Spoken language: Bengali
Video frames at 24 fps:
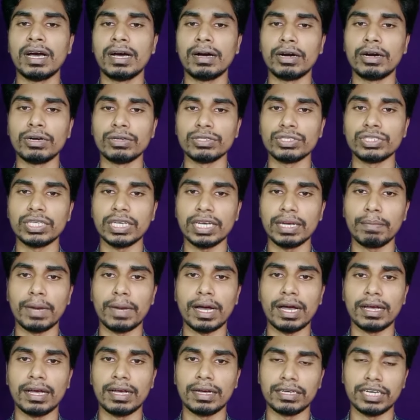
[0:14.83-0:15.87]
হচ্ছে
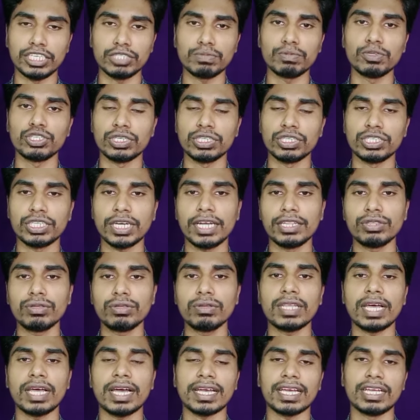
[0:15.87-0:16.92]
নাজমুল হোসেন শান্ত
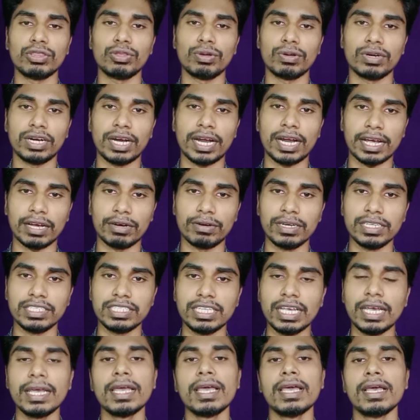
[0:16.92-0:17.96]
তাকে দলে রাখা
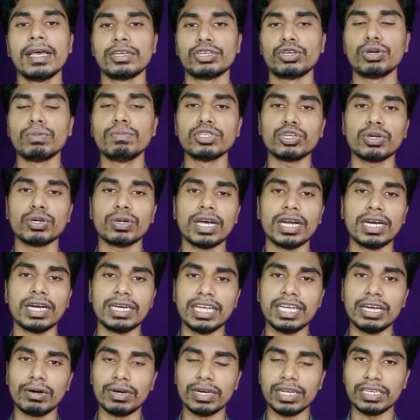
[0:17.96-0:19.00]
হয়েছে সৌম্য সরকার
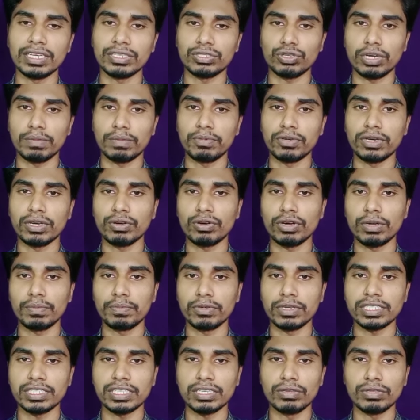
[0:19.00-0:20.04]
নিয়ে অনেক জল্পনা
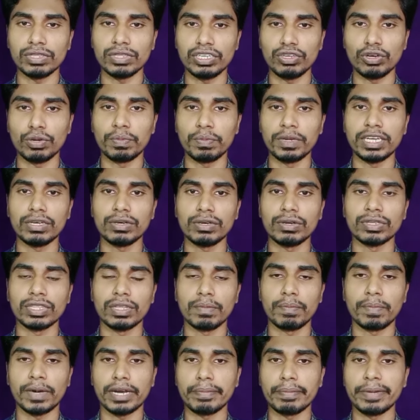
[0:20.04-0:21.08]
কল্পনা ছিল তিনি ওপেনিং করতে
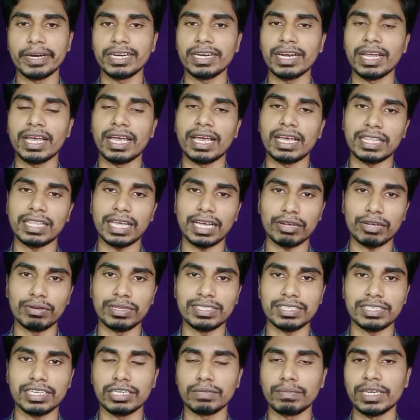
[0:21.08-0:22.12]
পারবেন কিনা হ্যাঁ তাকেও
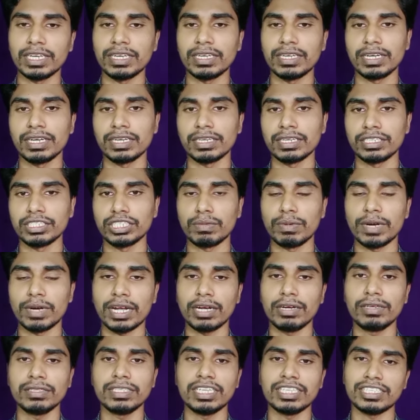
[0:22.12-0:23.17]
স্ট্যান্ড বাই ক্রিকেটার হিসেবে
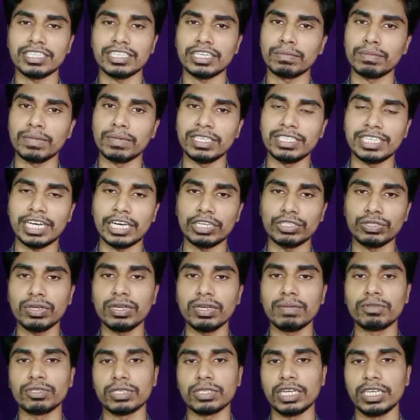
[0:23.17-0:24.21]
রাখা হয়েছে স্ট্যান্ড বাই চারজন
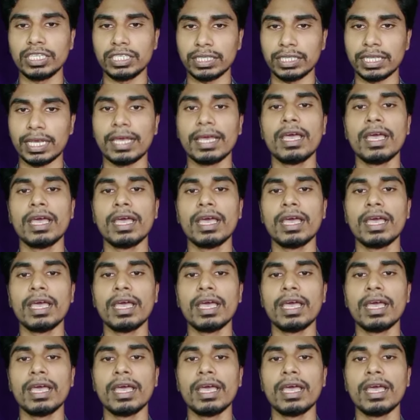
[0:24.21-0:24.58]
এবং সেই সাথে